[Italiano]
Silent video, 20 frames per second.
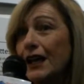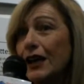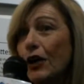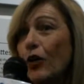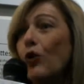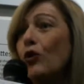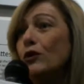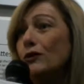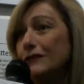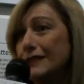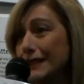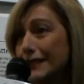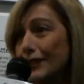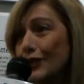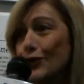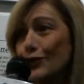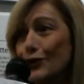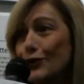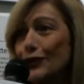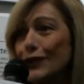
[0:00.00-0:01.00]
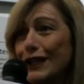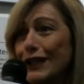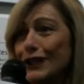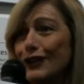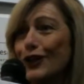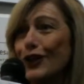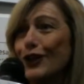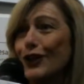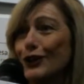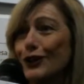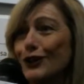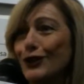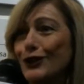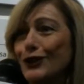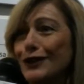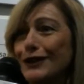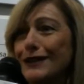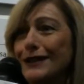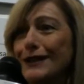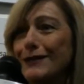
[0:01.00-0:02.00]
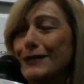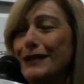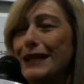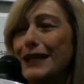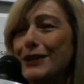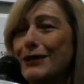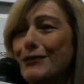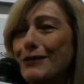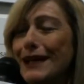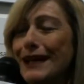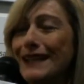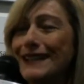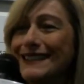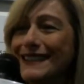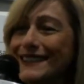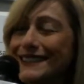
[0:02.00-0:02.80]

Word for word: oltre il nostro territorio dell'Emilia Romagna.